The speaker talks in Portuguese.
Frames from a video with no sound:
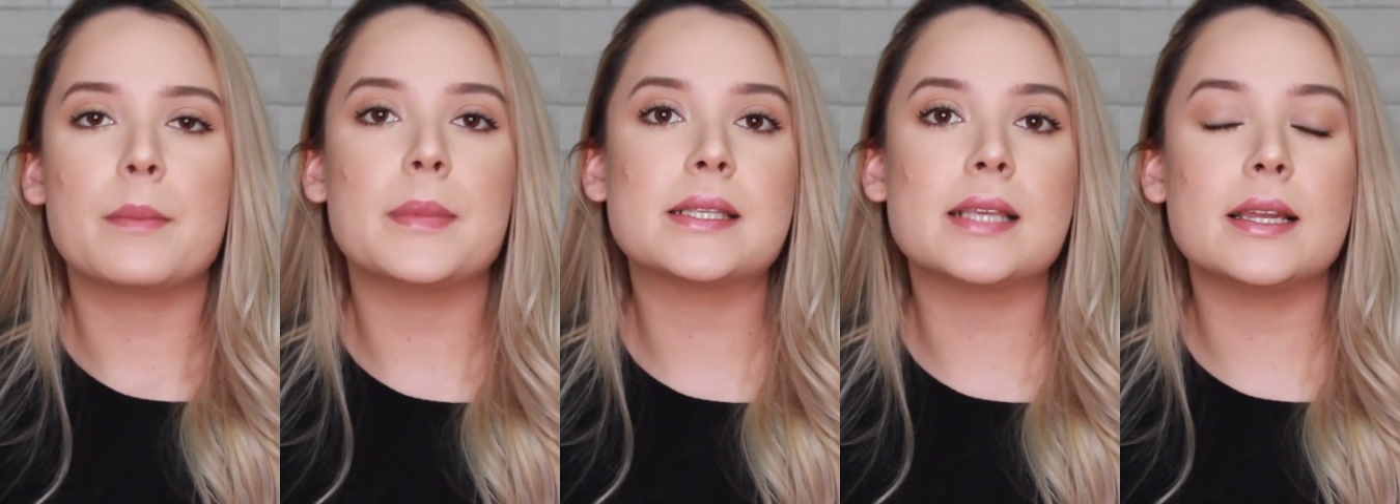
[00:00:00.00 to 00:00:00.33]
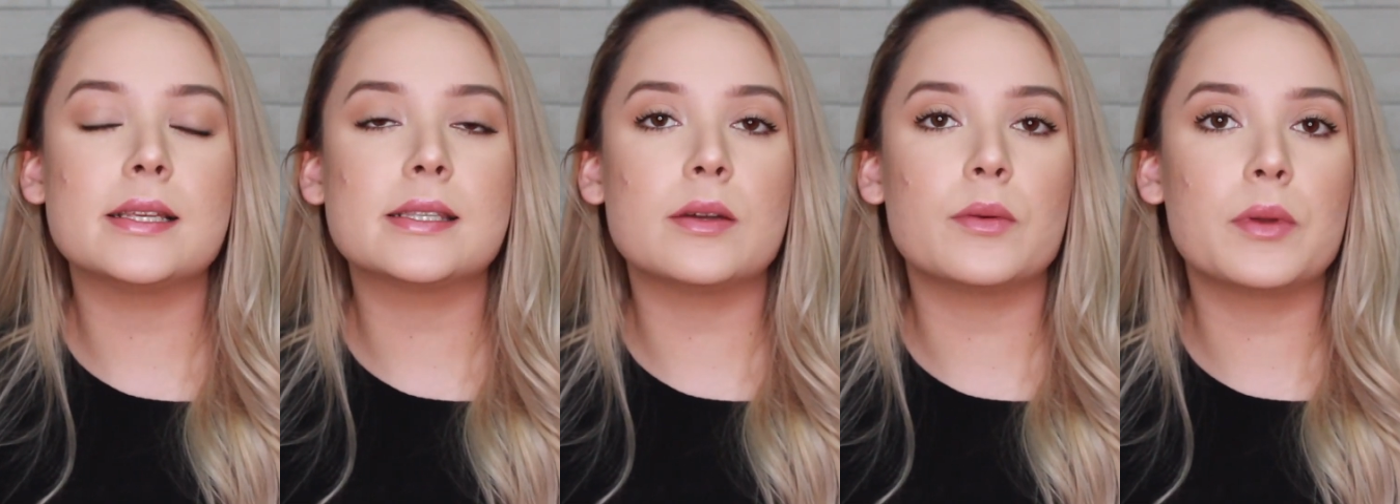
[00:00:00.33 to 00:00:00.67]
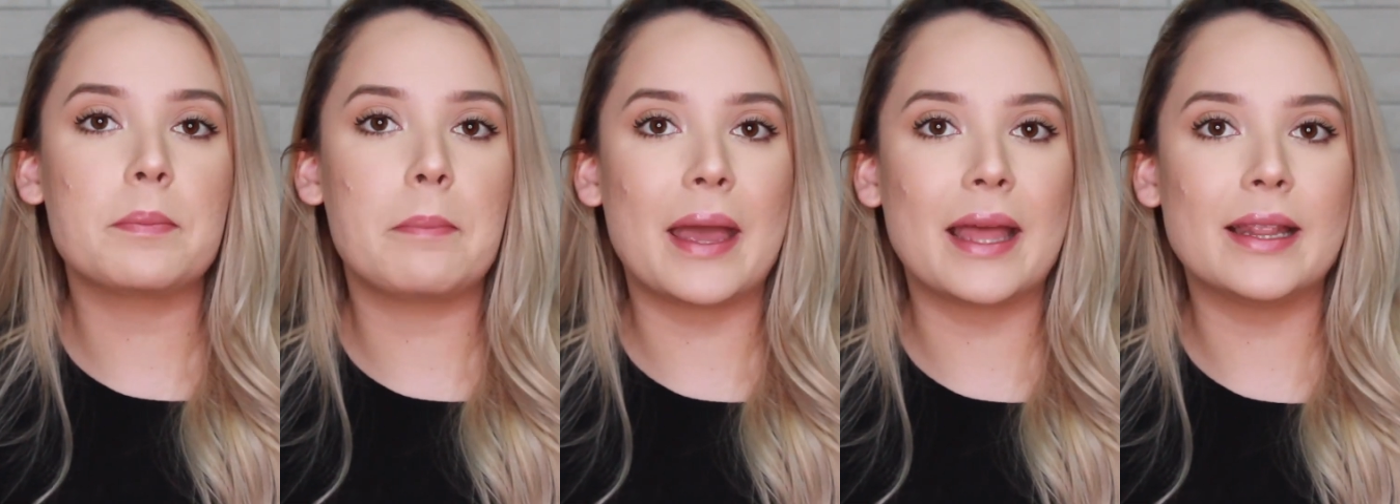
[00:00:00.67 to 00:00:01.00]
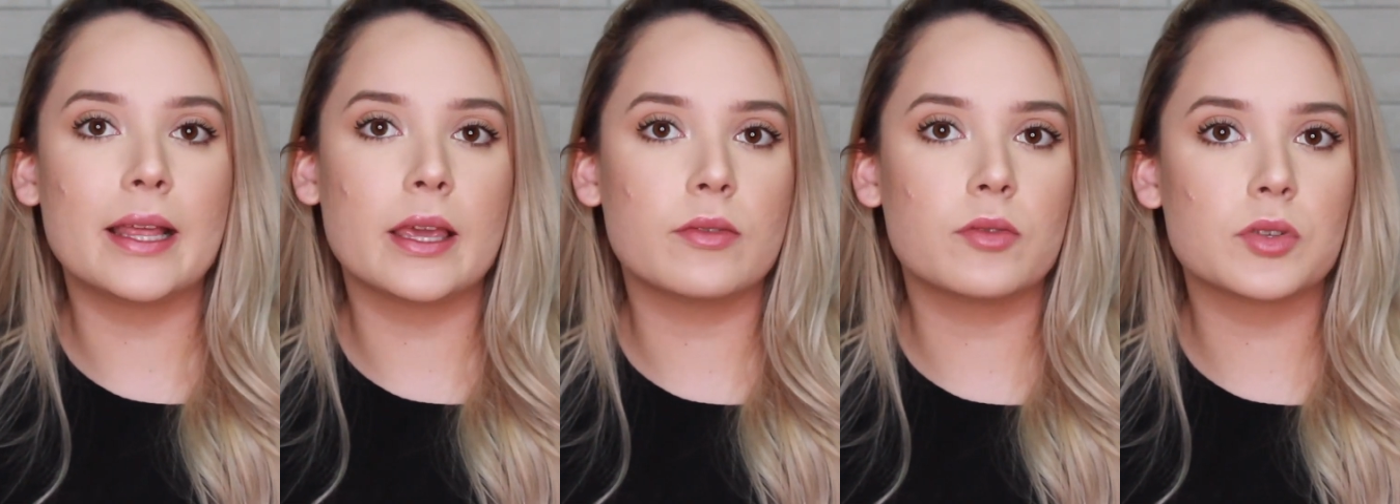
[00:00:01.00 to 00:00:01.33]
mas eles não
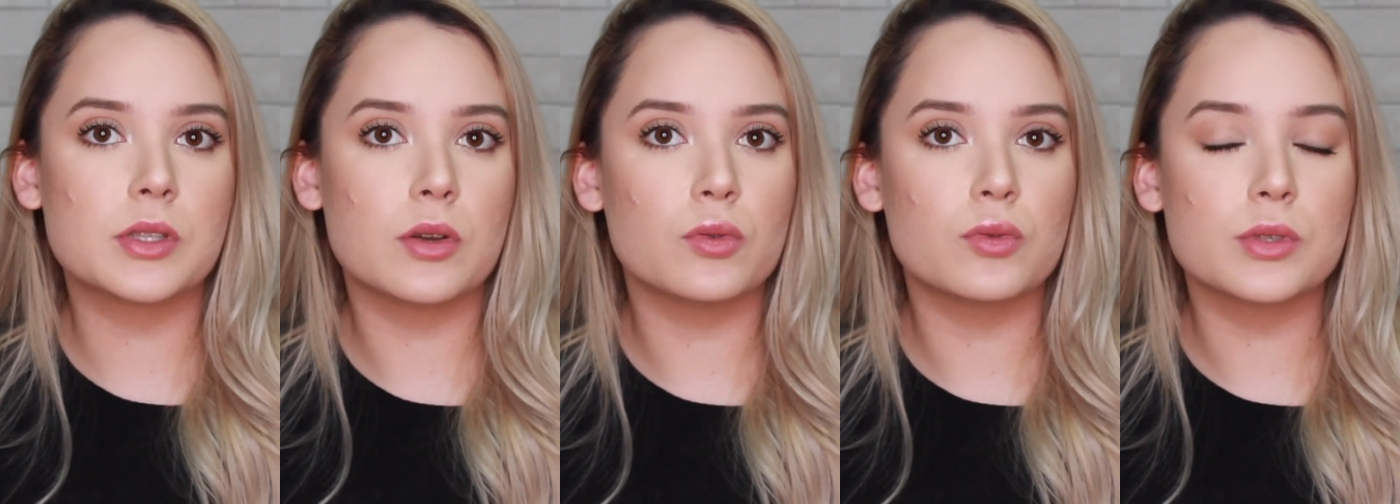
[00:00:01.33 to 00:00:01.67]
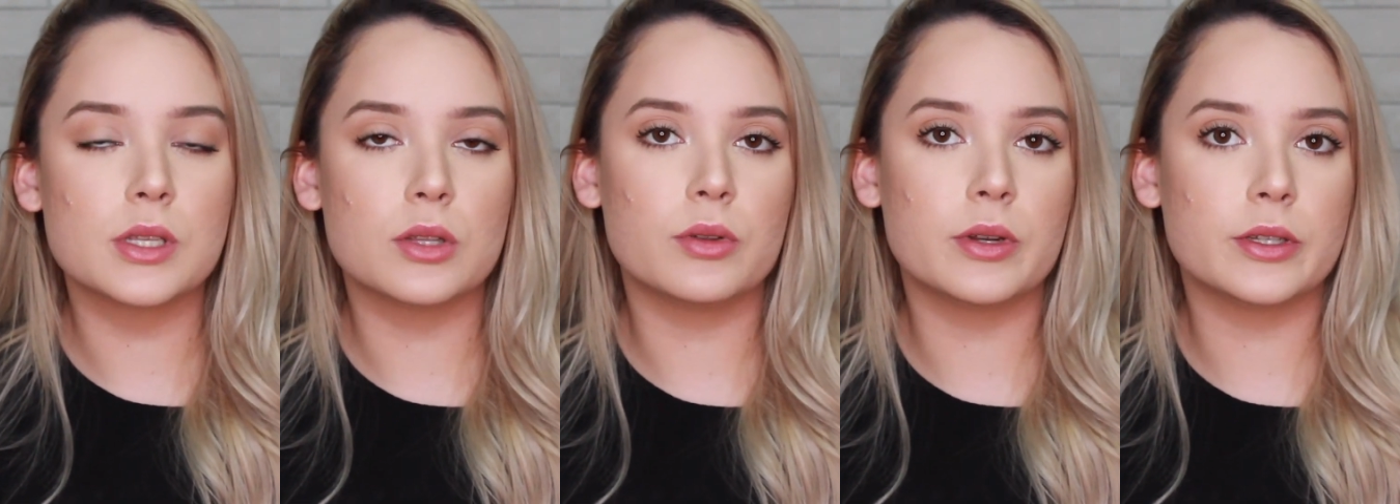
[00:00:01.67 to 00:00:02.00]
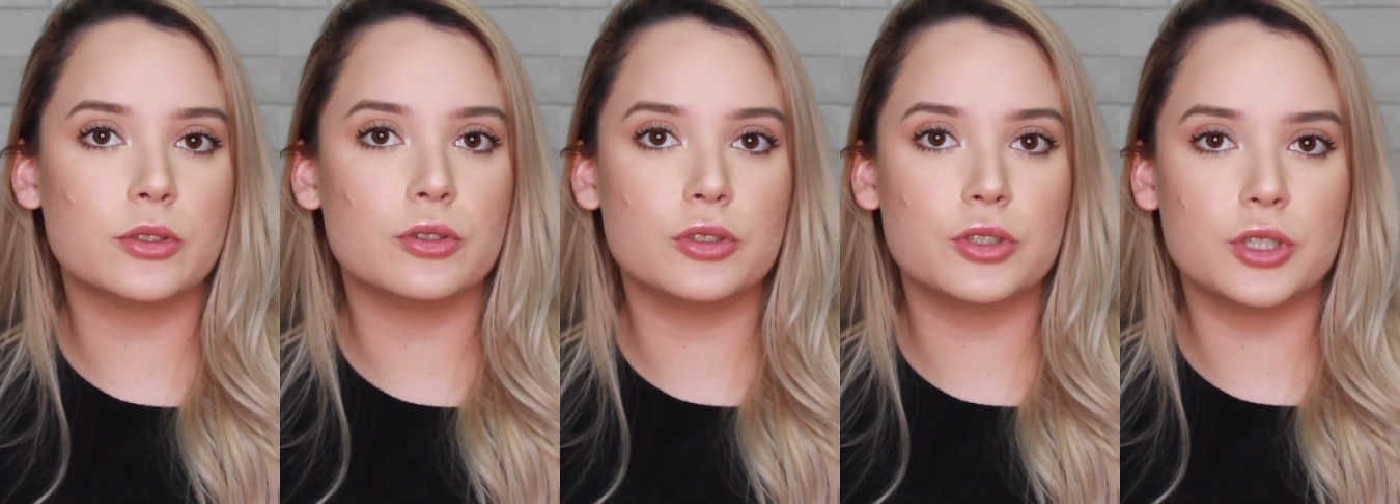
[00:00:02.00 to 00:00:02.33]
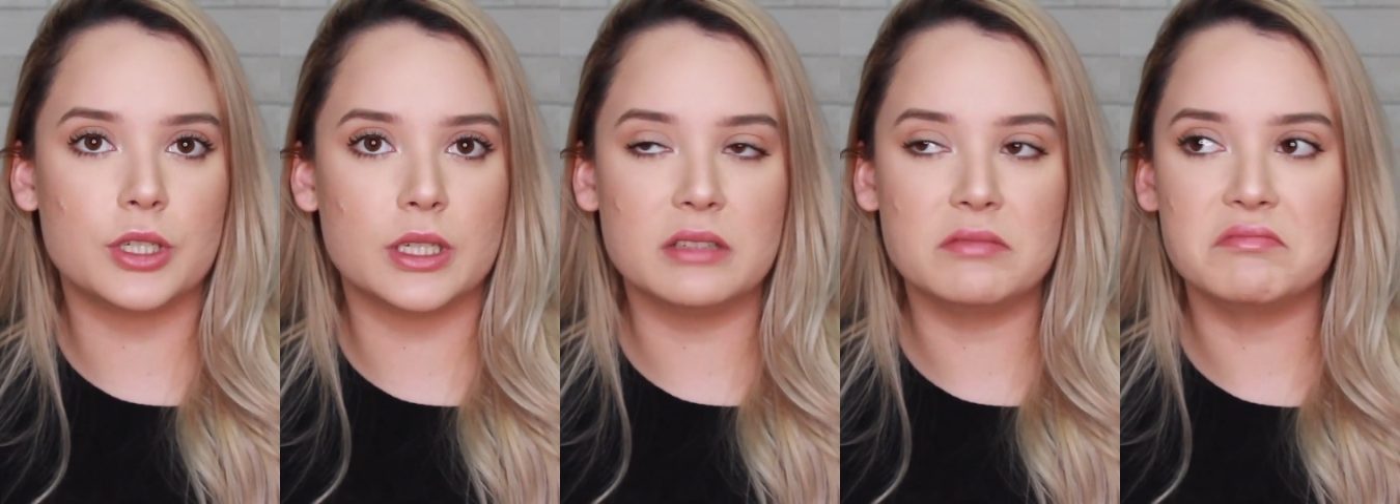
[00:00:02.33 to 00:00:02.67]
impedem que você use durante o
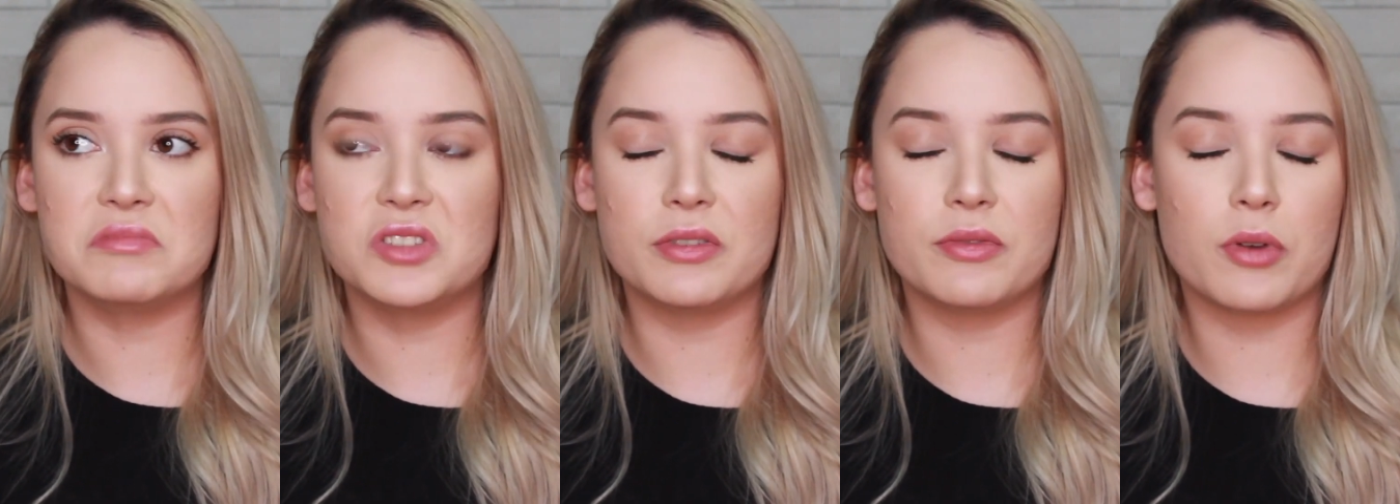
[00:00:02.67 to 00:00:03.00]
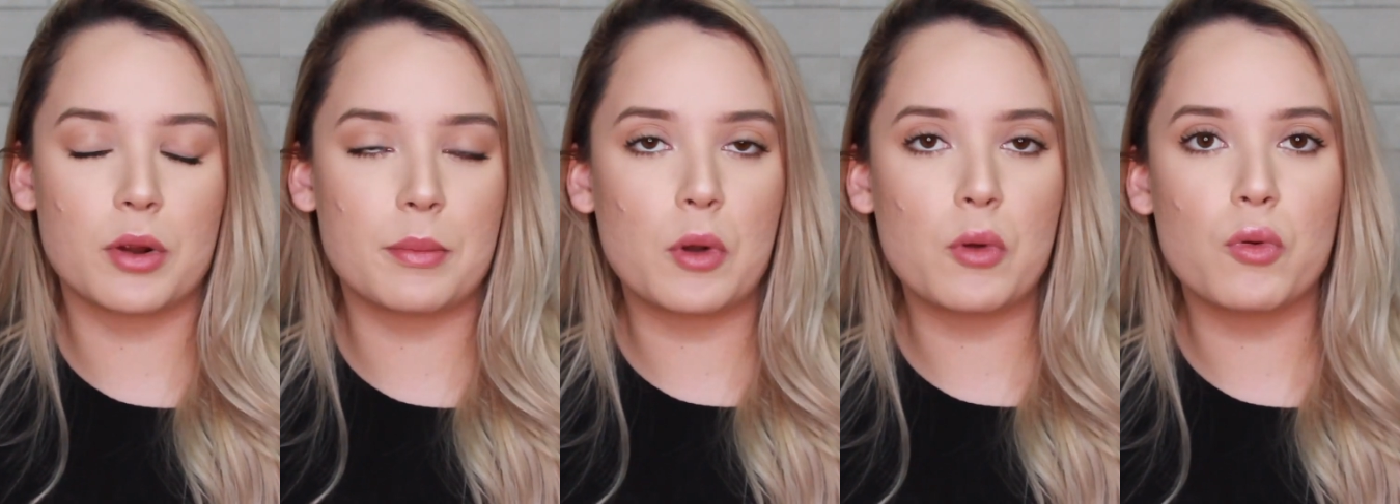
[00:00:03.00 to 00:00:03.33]
dia de forma